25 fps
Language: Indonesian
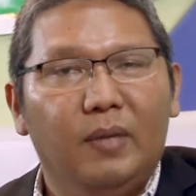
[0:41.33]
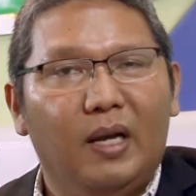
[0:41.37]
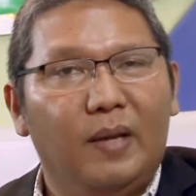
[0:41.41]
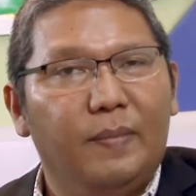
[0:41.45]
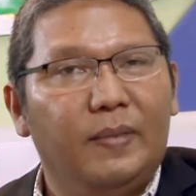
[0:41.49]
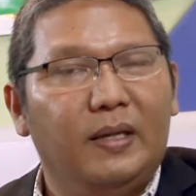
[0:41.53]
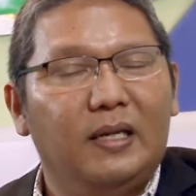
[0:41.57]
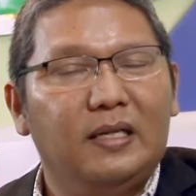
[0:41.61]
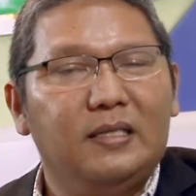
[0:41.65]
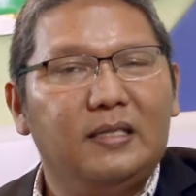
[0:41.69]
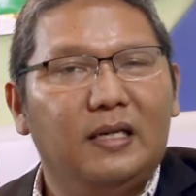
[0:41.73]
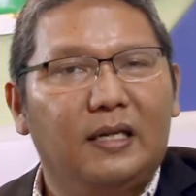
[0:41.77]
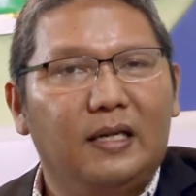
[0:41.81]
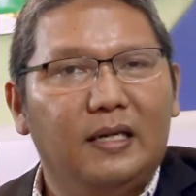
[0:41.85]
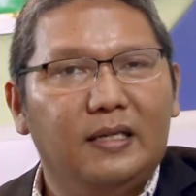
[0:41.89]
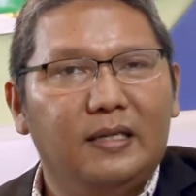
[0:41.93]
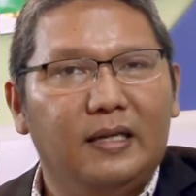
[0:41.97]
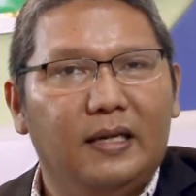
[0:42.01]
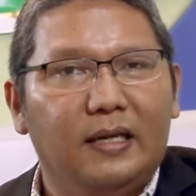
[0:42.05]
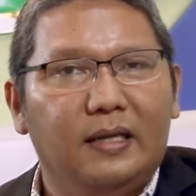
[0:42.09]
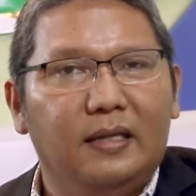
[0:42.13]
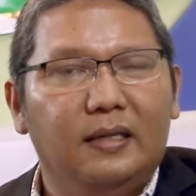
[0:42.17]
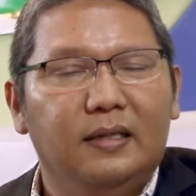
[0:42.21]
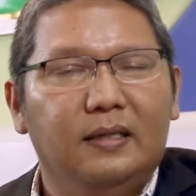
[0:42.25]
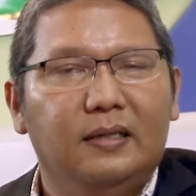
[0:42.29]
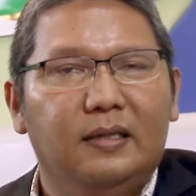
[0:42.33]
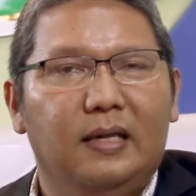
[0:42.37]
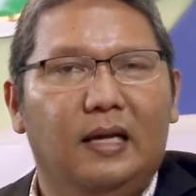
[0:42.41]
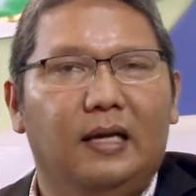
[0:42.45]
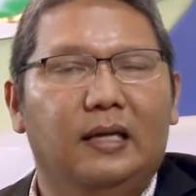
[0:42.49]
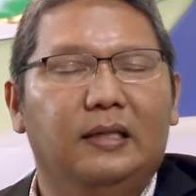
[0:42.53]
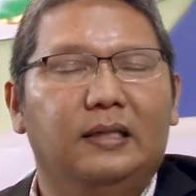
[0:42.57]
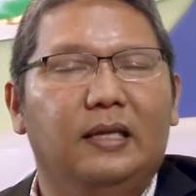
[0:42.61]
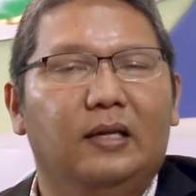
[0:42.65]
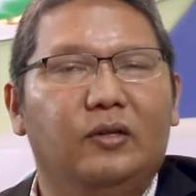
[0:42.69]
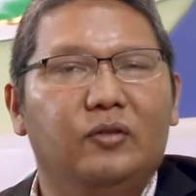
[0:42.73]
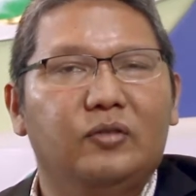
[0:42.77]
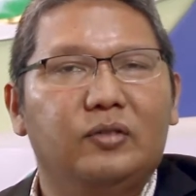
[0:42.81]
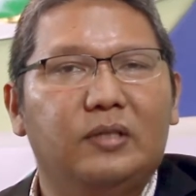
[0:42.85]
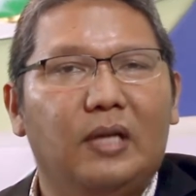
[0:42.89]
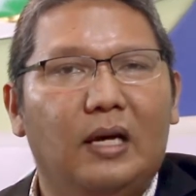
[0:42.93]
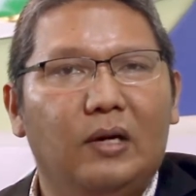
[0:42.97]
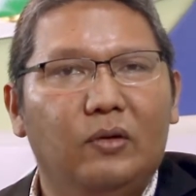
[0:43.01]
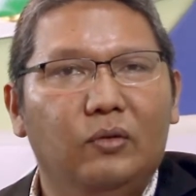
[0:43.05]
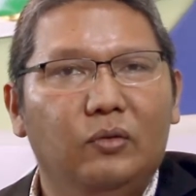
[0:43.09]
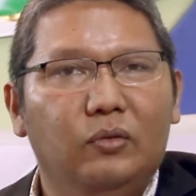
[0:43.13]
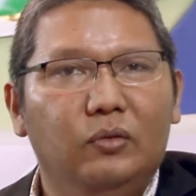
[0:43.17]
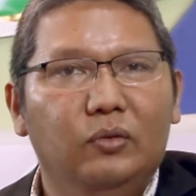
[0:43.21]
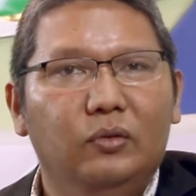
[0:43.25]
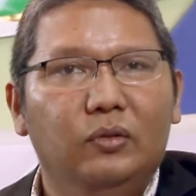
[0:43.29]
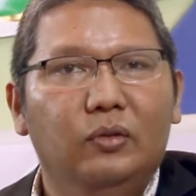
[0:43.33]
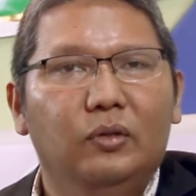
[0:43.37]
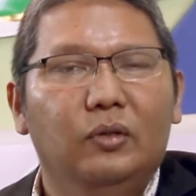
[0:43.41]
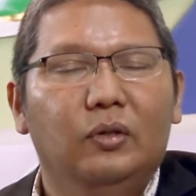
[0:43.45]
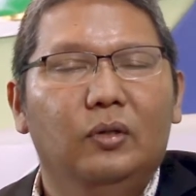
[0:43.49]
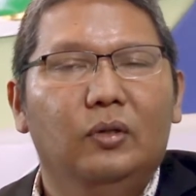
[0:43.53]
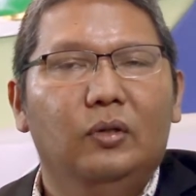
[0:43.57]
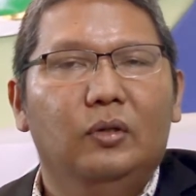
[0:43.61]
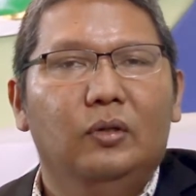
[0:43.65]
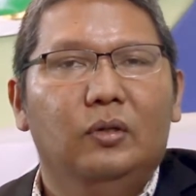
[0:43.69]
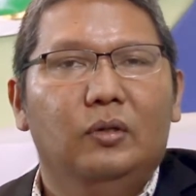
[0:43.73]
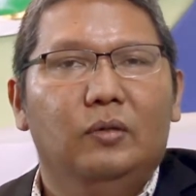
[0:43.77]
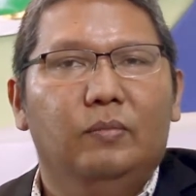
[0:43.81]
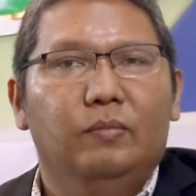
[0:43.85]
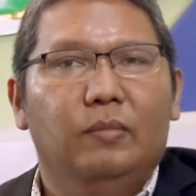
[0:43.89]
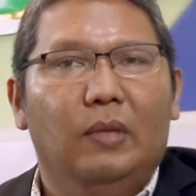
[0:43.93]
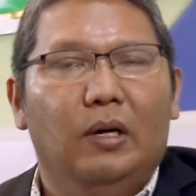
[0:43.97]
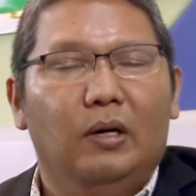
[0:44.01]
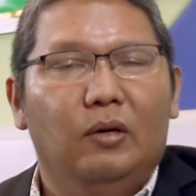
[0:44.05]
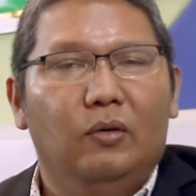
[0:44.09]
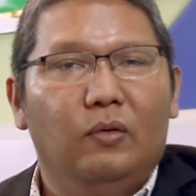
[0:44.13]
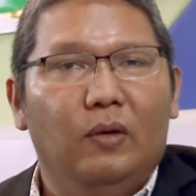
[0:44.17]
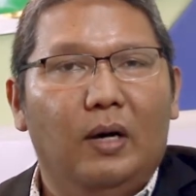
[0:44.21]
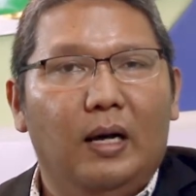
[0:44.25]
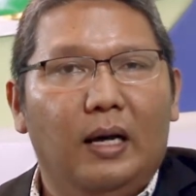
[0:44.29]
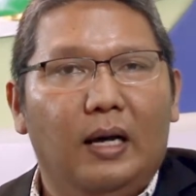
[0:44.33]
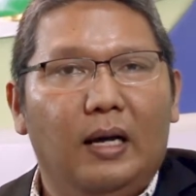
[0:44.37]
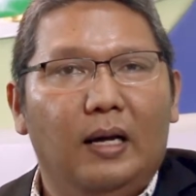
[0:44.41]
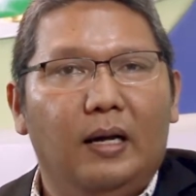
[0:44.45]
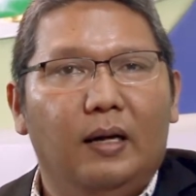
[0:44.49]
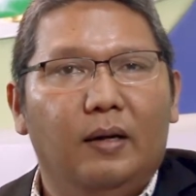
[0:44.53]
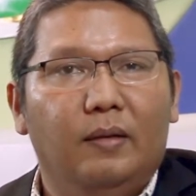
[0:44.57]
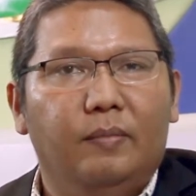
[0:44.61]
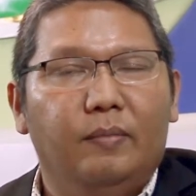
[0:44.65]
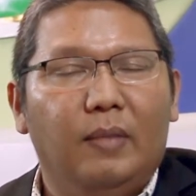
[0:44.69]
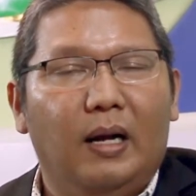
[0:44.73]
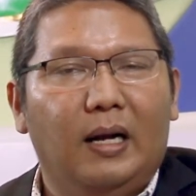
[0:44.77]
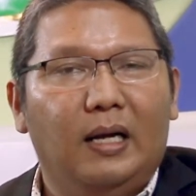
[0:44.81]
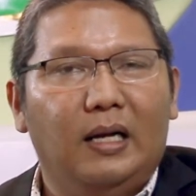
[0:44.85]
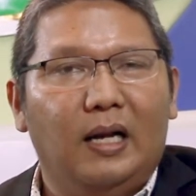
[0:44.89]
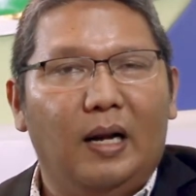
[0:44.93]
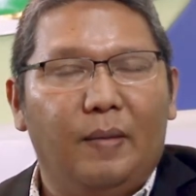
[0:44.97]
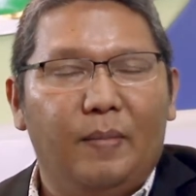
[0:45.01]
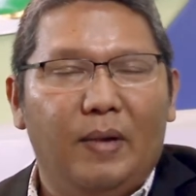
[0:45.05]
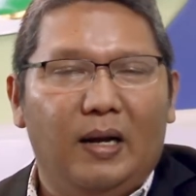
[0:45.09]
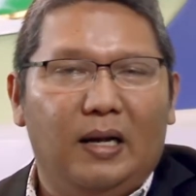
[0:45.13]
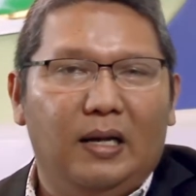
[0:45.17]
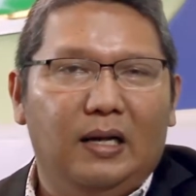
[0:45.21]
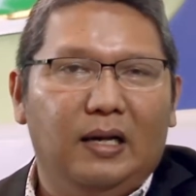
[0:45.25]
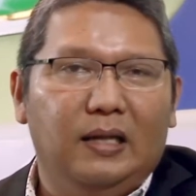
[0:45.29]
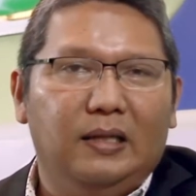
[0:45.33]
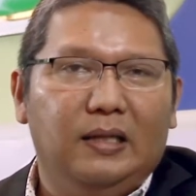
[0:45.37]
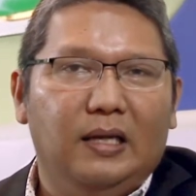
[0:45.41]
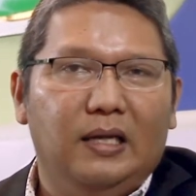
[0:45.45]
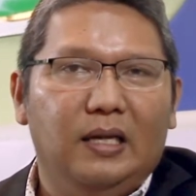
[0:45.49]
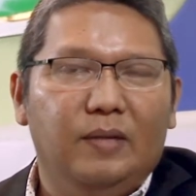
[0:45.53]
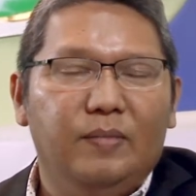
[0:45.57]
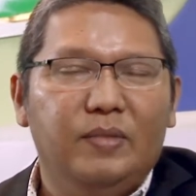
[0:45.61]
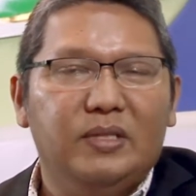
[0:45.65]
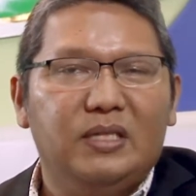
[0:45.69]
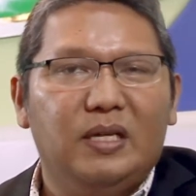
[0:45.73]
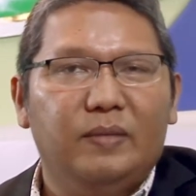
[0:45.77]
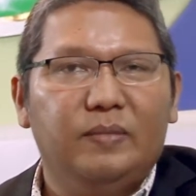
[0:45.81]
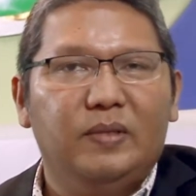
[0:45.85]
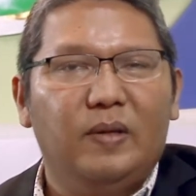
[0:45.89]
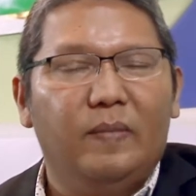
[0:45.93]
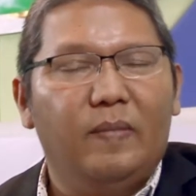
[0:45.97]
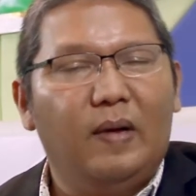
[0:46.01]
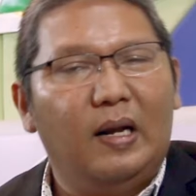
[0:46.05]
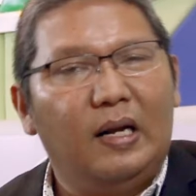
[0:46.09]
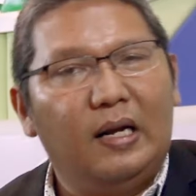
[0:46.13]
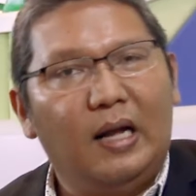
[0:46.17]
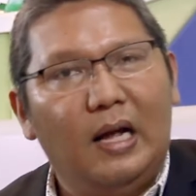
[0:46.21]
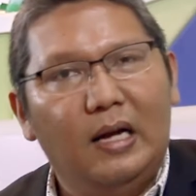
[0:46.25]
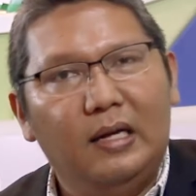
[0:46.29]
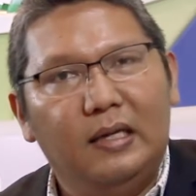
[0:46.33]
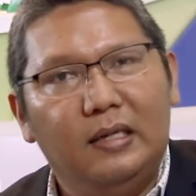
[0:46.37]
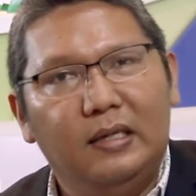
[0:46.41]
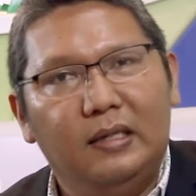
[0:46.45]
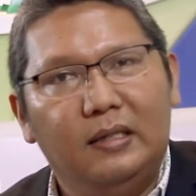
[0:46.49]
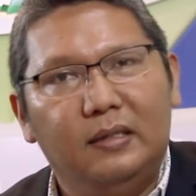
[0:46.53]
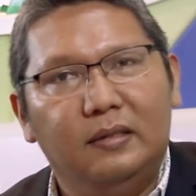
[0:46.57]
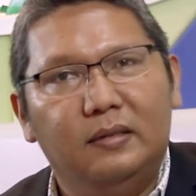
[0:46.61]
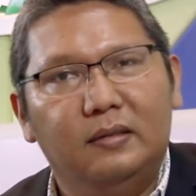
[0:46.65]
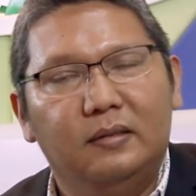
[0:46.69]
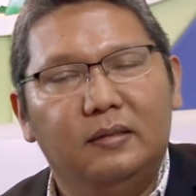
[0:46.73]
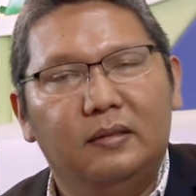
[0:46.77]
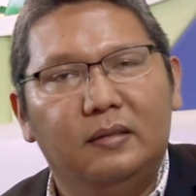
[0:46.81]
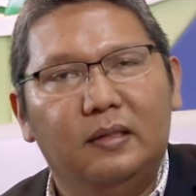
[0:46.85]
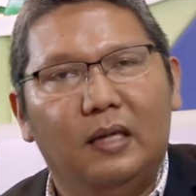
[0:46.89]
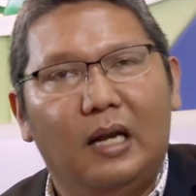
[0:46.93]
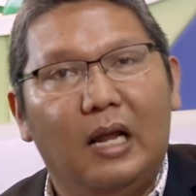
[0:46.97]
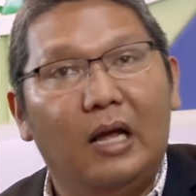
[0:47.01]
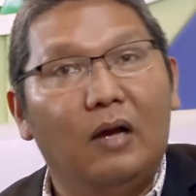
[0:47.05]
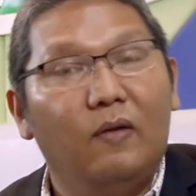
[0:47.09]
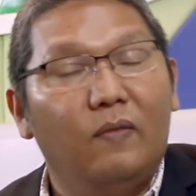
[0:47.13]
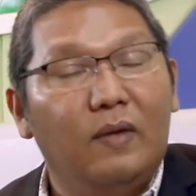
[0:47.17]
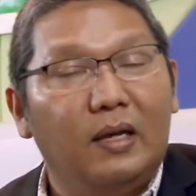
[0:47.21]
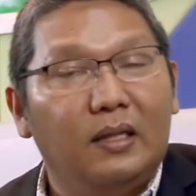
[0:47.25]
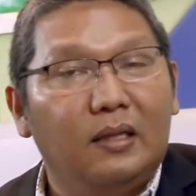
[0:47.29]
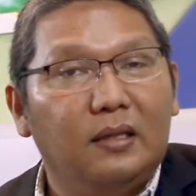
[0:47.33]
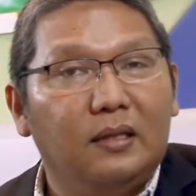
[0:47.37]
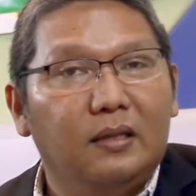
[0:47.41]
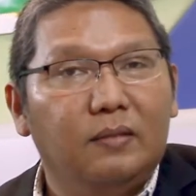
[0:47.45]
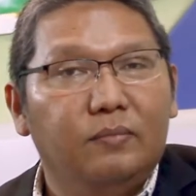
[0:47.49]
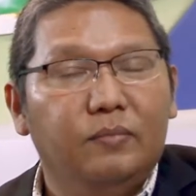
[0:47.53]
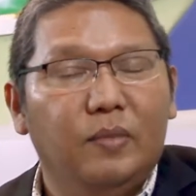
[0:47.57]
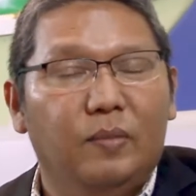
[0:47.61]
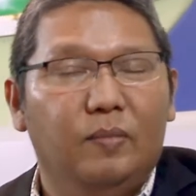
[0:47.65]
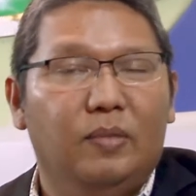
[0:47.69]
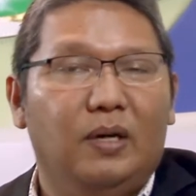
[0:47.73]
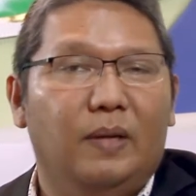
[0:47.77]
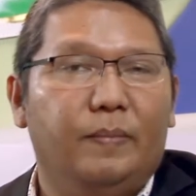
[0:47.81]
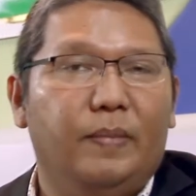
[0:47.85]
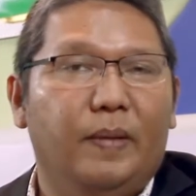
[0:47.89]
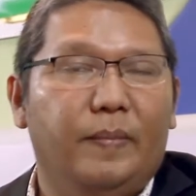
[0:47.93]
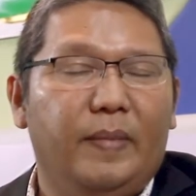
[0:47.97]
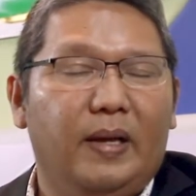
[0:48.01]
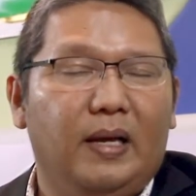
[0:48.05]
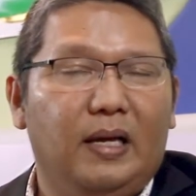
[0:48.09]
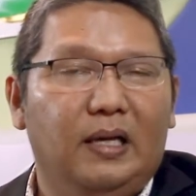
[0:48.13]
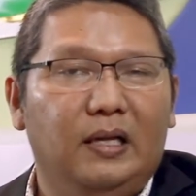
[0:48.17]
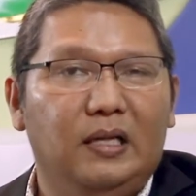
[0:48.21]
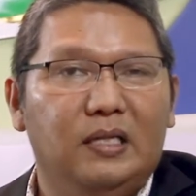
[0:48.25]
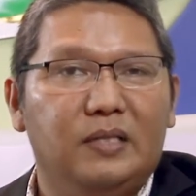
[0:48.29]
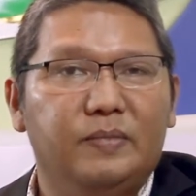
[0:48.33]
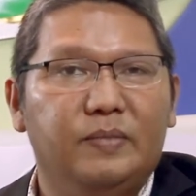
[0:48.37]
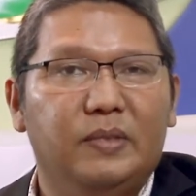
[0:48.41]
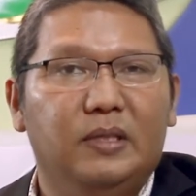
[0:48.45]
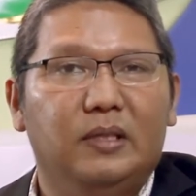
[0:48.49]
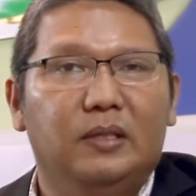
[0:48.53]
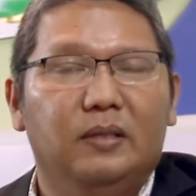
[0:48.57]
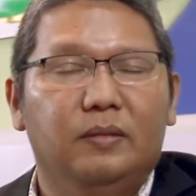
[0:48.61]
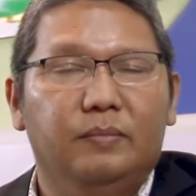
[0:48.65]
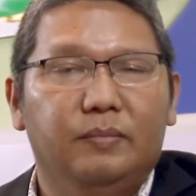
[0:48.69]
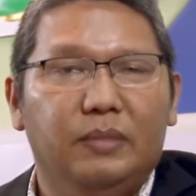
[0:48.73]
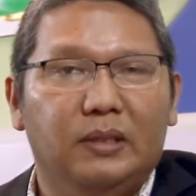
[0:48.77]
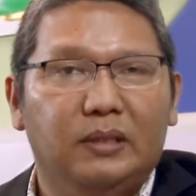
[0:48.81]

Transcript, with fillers: Bagaimana caranya? Ya kita harus tahu bahwa makanan-makanan tadi bisa menyebabkan kanker lewat beberapa mekanisme.